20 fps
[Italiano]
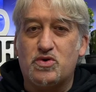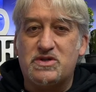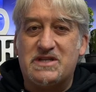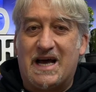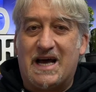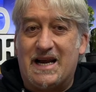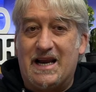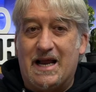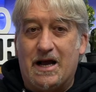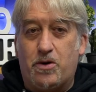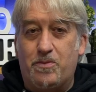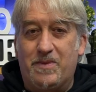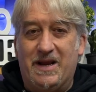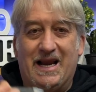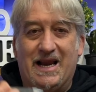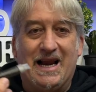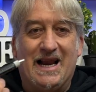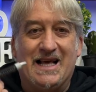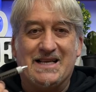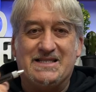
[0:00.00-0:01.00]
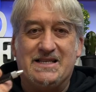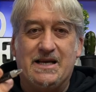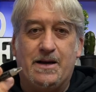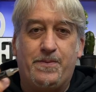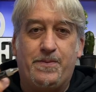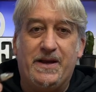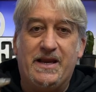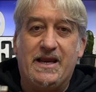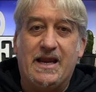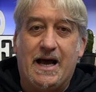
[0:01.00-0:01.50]
usarla come la classica
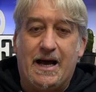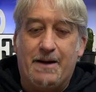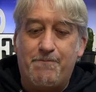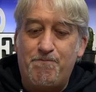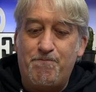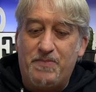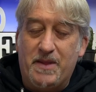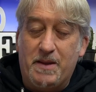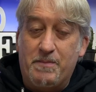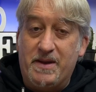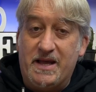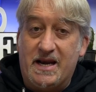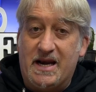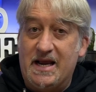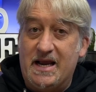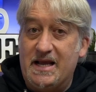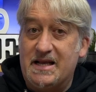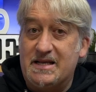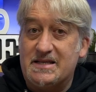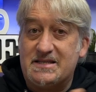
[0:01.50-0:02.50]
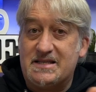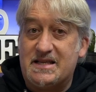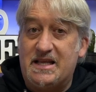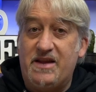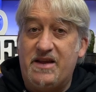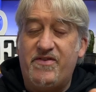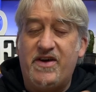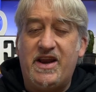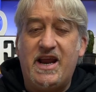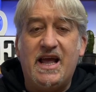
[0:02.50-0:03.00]
penna per eh,
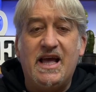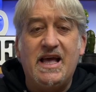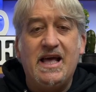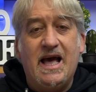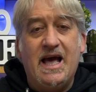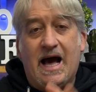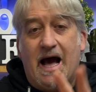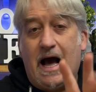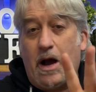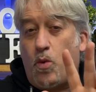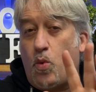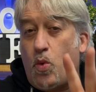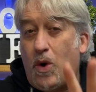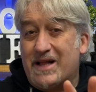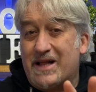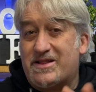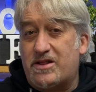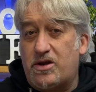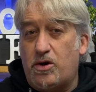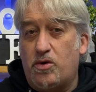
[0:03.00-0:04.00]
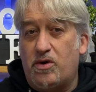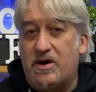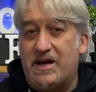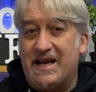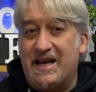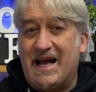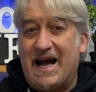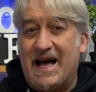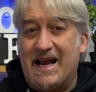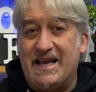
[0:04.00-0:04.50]
scrivere a quattro
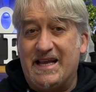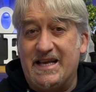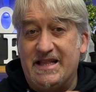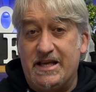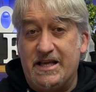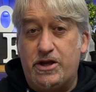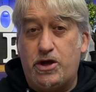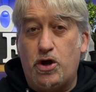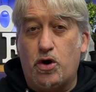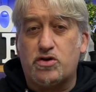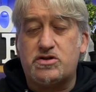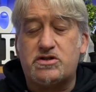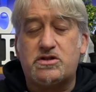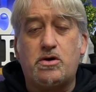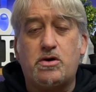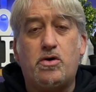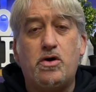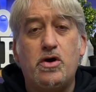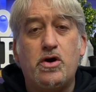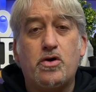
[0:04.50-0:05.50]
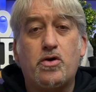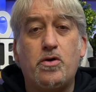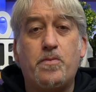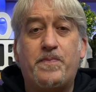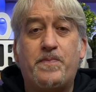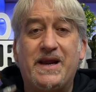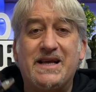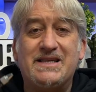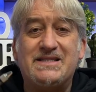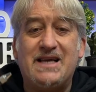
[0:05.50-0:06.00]
ricariche di inchiostro
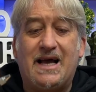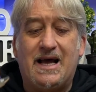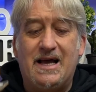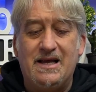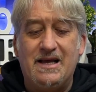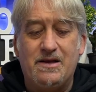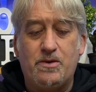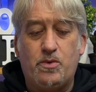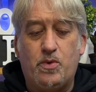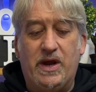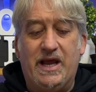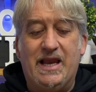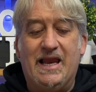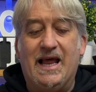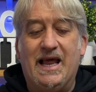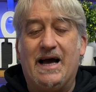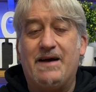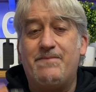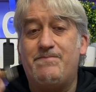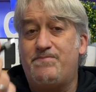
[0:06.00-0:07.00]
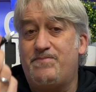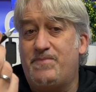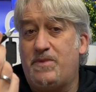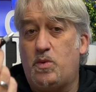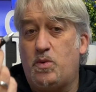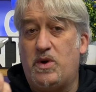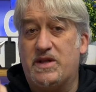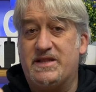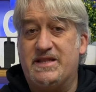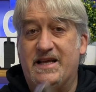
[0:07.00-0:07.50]
compresa quella
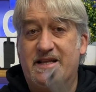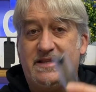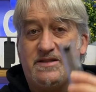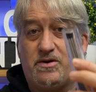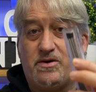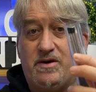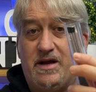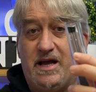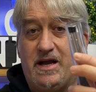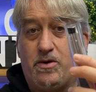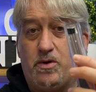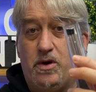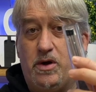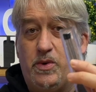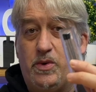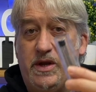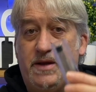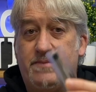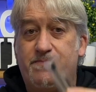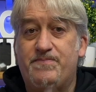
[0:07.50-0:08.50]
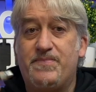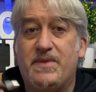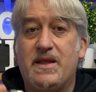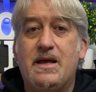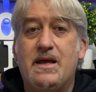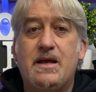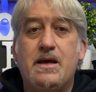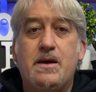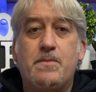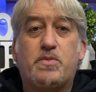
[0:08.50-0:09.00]
qua dentro, eccole qui.
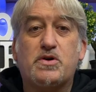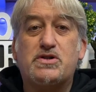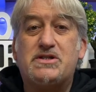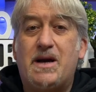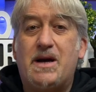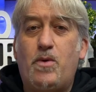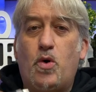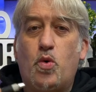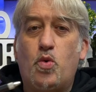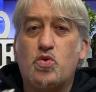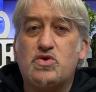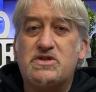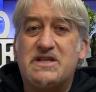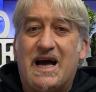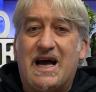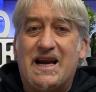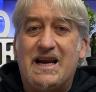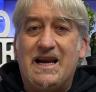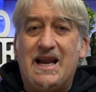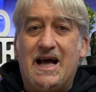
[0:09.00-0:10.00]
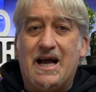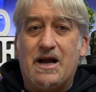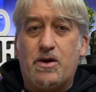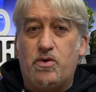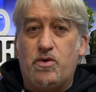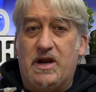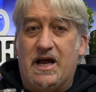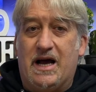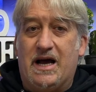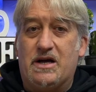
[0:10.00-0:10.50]
Possiamo usarla
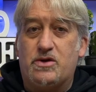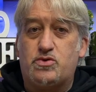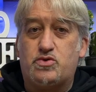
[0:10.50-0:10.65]
con la